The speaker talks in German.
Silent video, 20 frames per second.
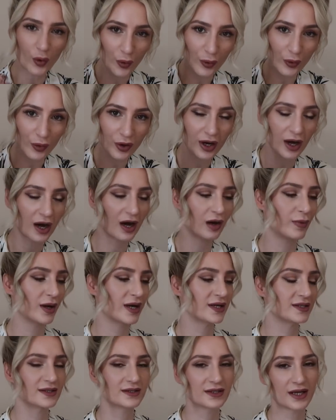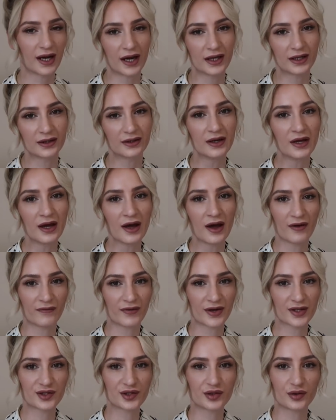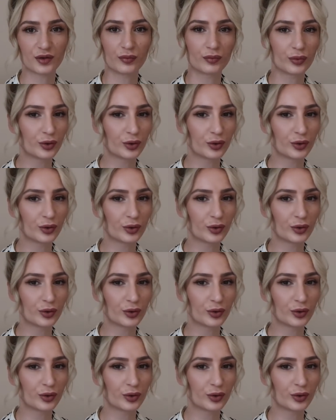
hocharbeitet, gerade was äh,